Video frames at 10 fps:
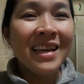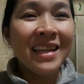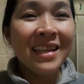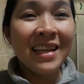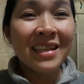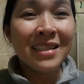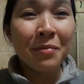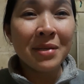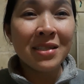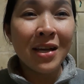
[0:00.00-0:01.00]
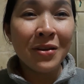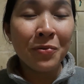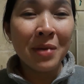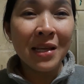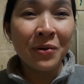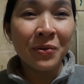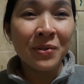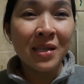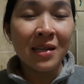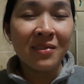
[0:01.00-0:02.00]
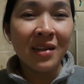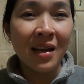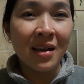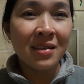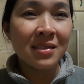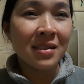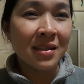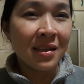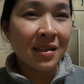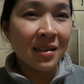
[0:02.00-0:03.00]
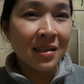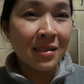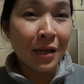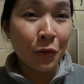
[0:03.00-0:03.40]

Hindi na siya masyado malikot sa ano nila, sa, sa